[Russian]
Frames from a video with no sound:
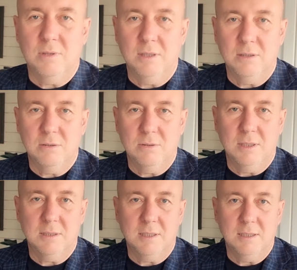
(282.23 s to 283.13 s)
сто раз, сто
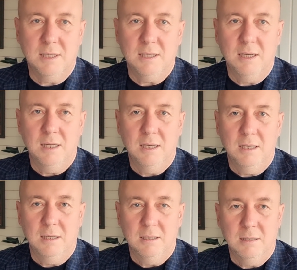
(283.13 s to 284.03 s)
раз сказать,
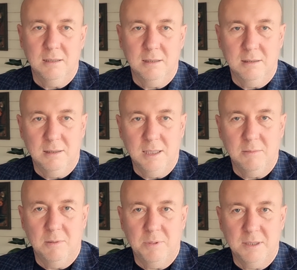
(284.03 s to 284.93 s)
«Э, я
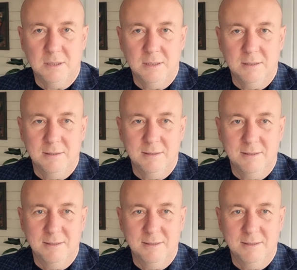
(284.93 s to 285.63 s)
тебя простил.